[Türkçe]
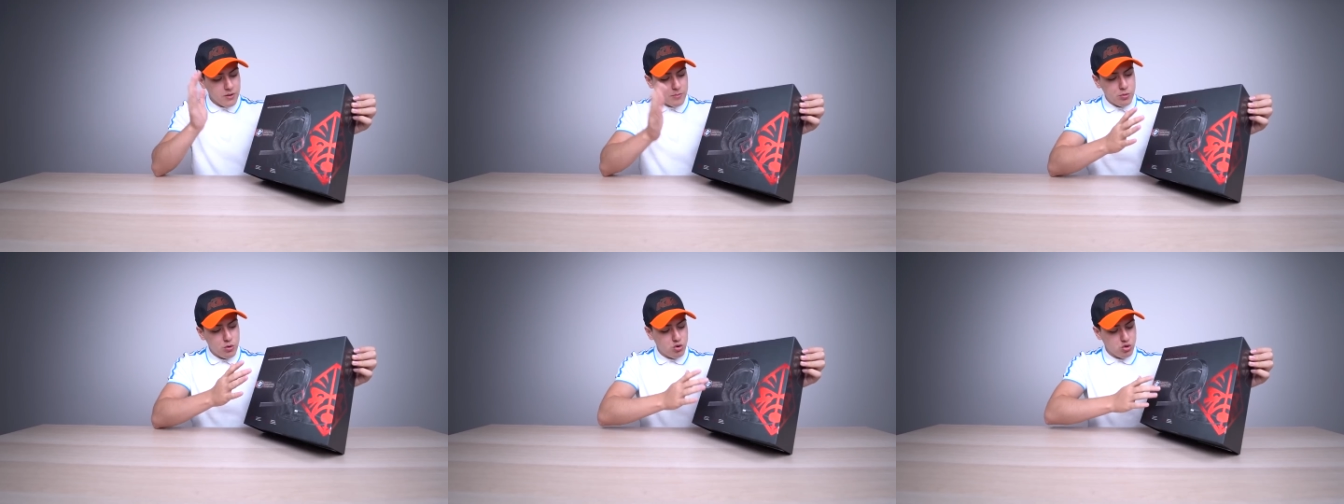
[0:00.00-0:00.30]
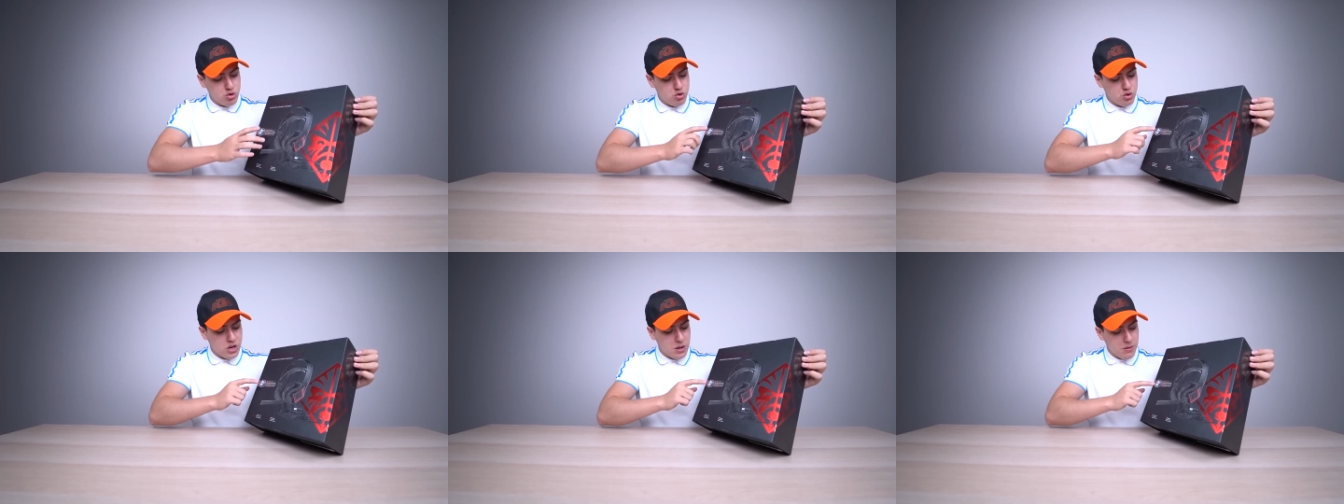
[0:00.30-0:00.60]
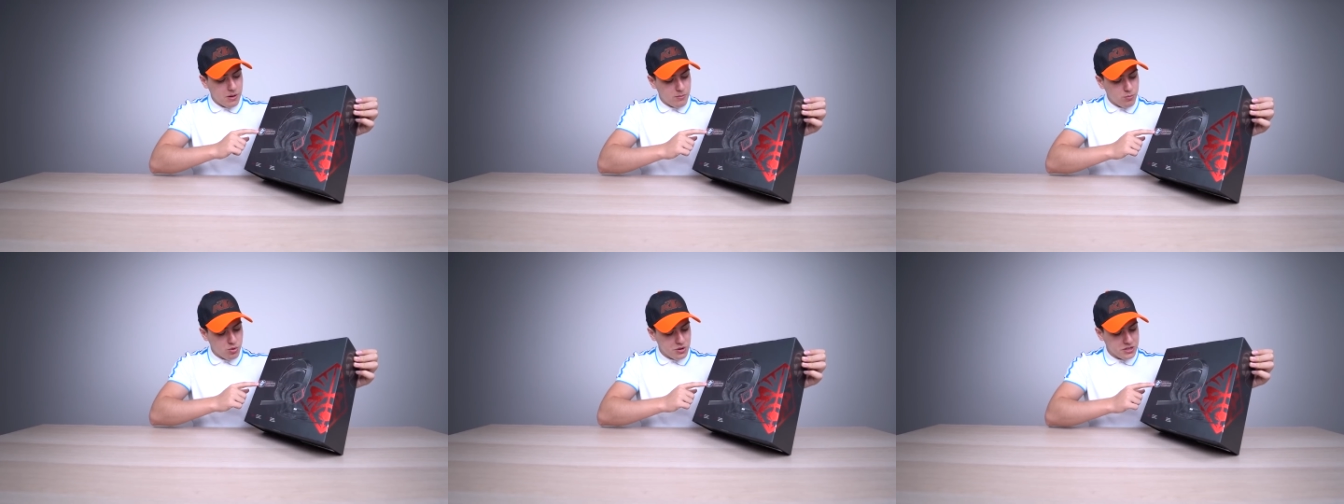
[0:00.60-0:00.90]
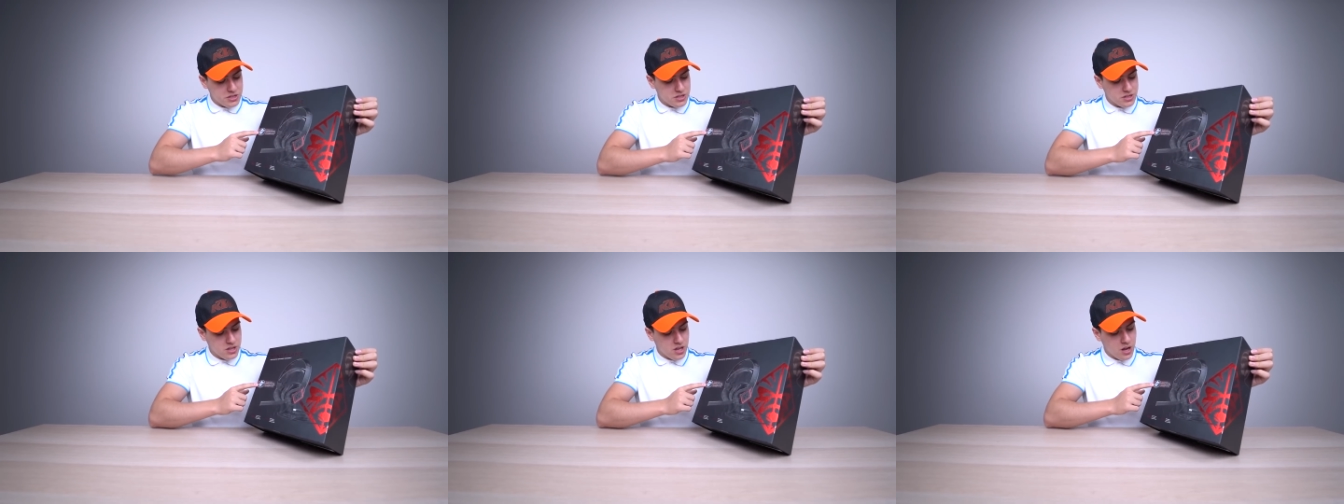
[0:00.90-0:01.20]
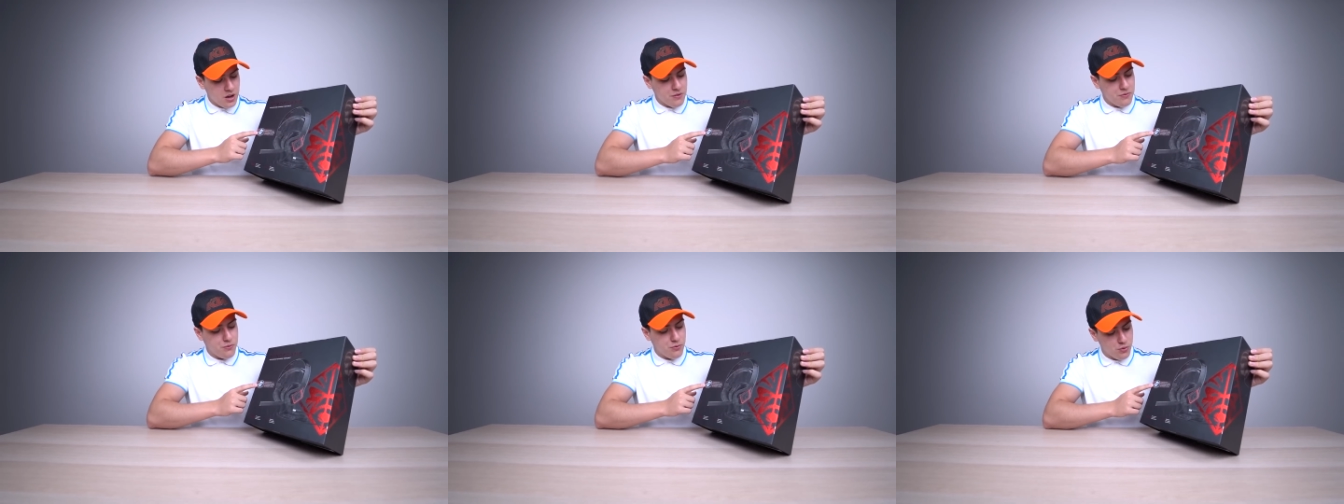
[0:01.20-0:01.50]
ve bu kutunun hemen
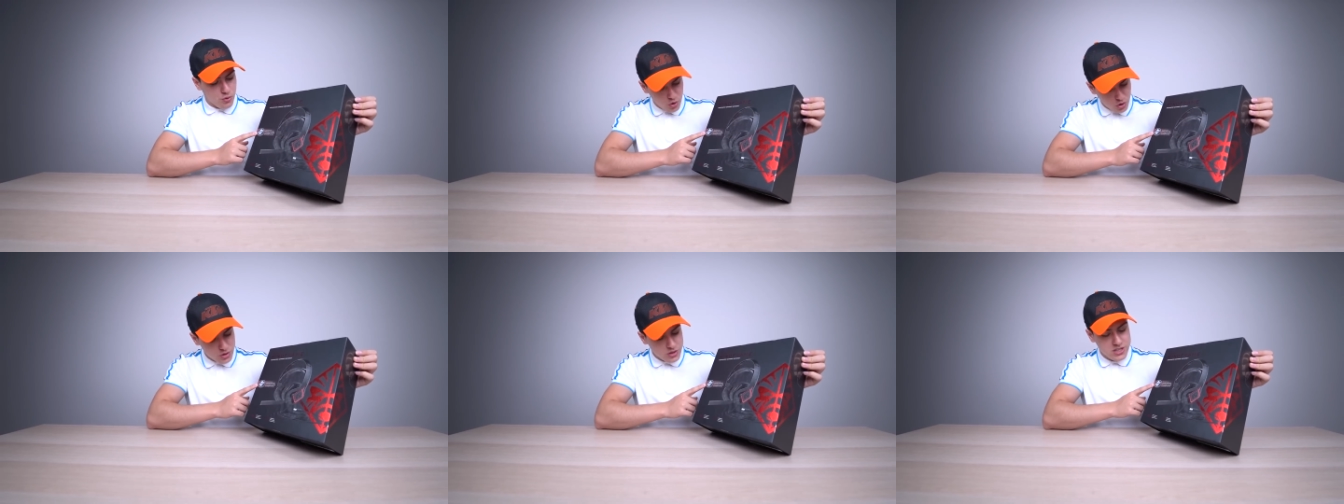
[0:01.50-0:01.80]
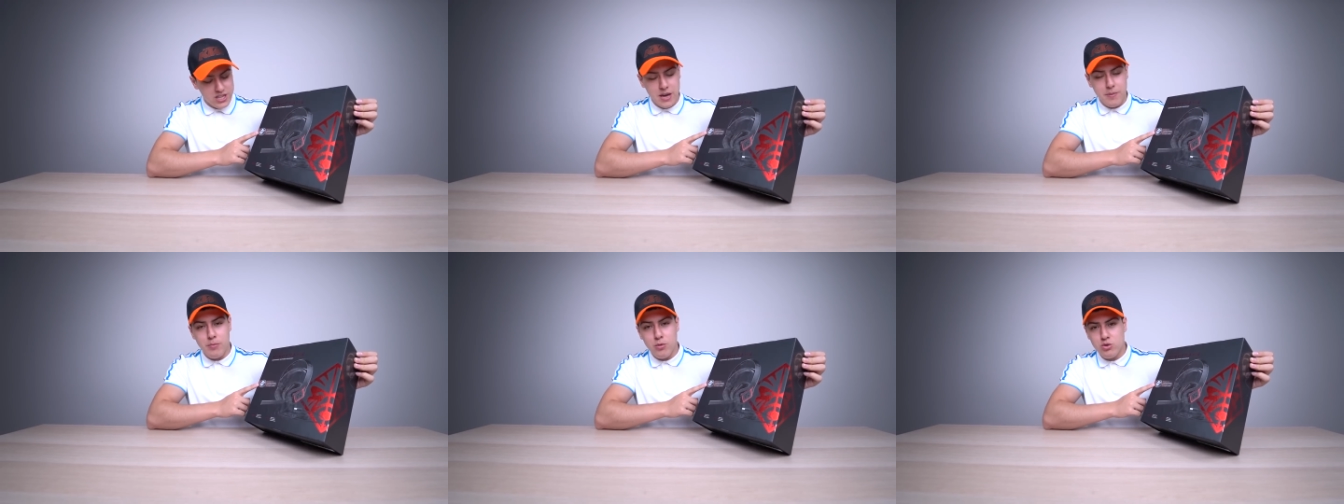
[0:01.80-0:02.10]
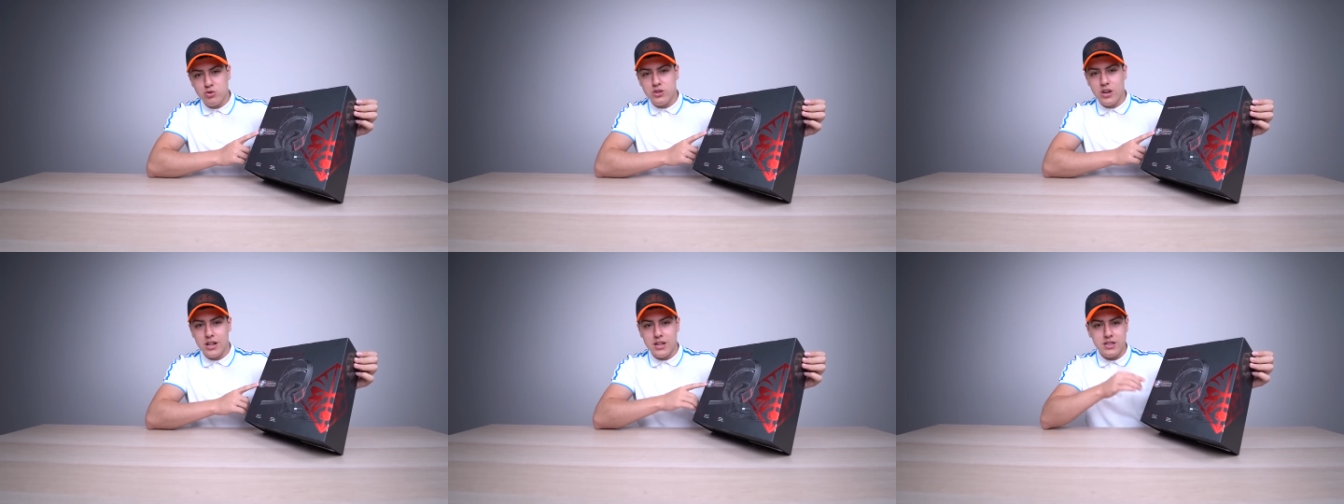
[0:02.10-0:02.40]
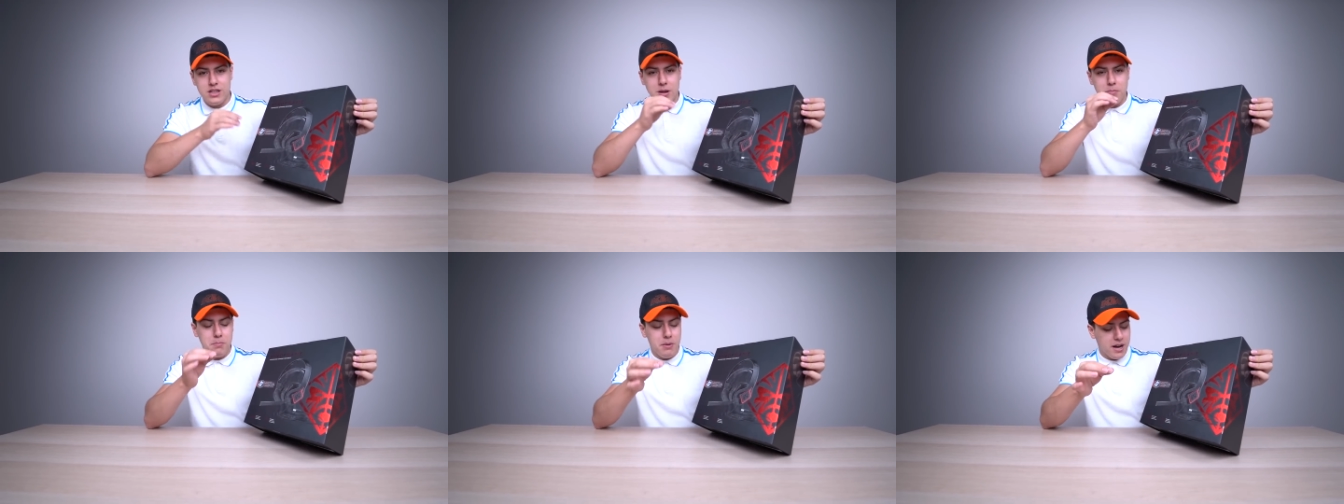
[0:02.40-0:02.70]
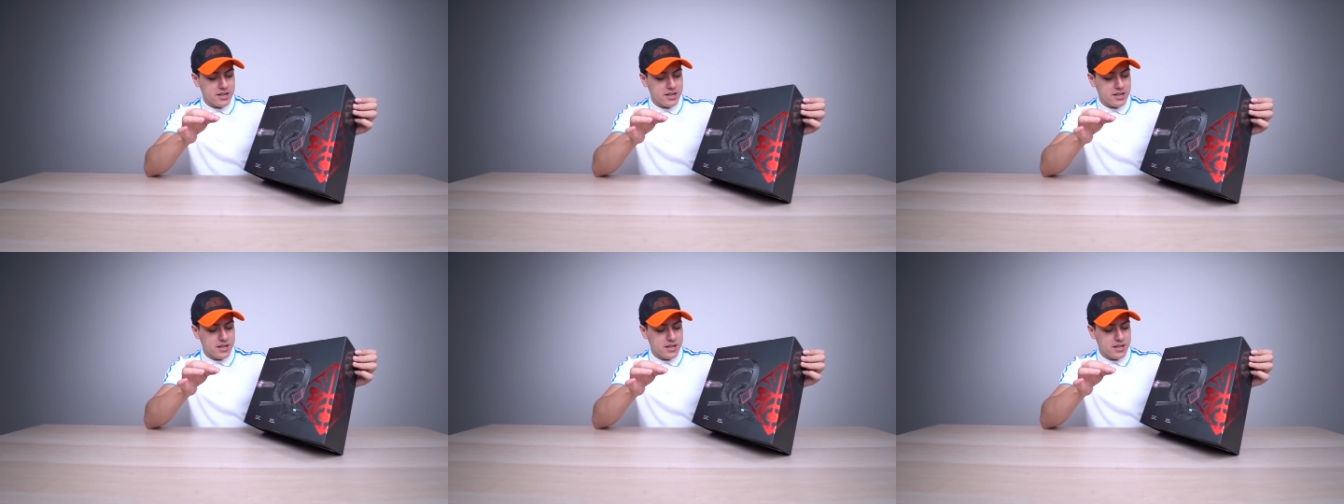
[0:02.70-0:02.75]
burasında frost cap özelliğinden